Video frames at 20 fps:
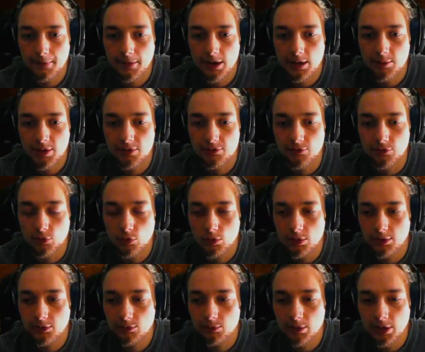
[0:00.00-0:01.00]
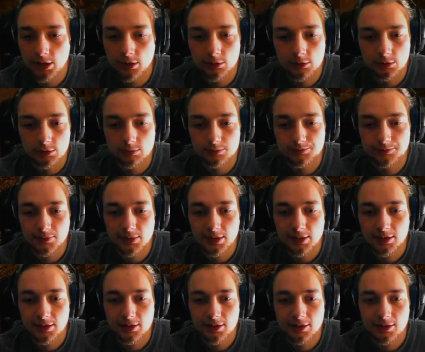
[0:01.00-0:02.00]
Ey Mann, wo ist mein Auto?
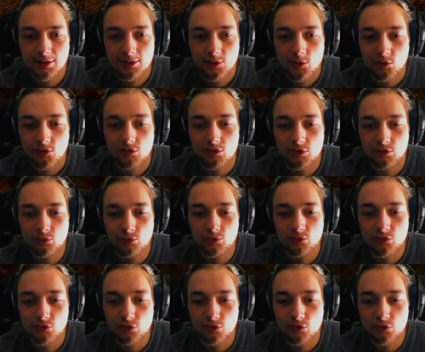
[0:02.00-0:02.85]
Vrum,